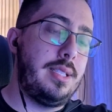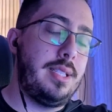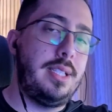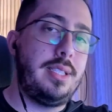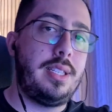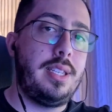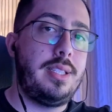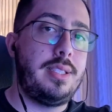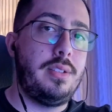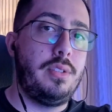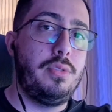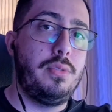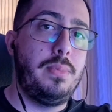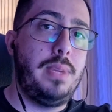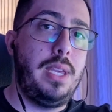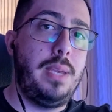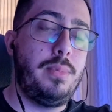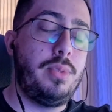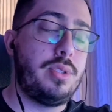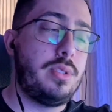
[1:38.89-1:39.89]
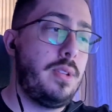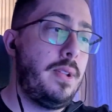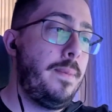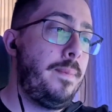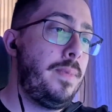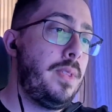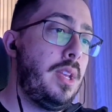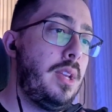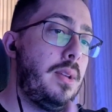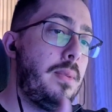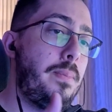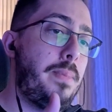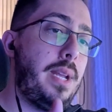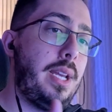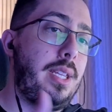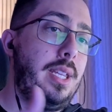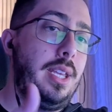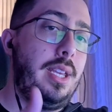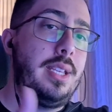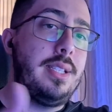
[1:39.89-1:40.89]
essa inscrição do membros
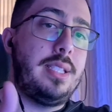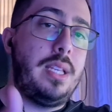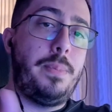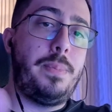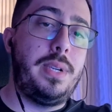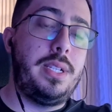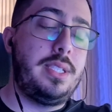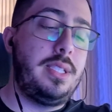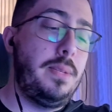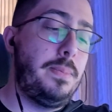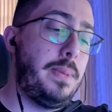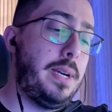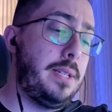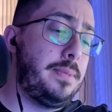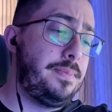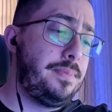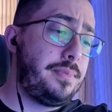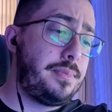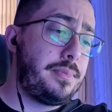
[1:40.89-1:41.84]
para quem quiser participar.